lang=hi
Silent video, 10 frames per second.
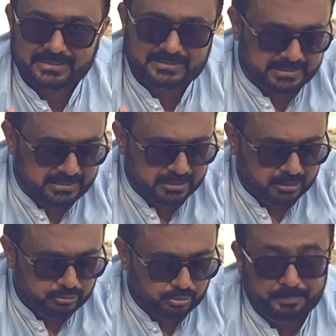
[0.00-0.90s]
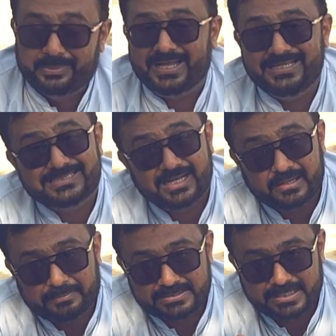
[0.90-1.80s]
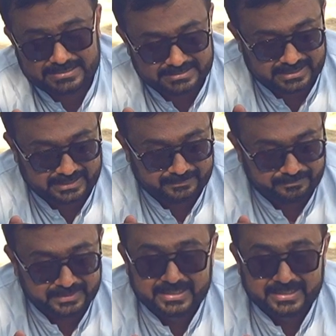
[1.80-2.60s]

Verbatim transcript: बात करें तो बयालीस लाख पचास हज़ार है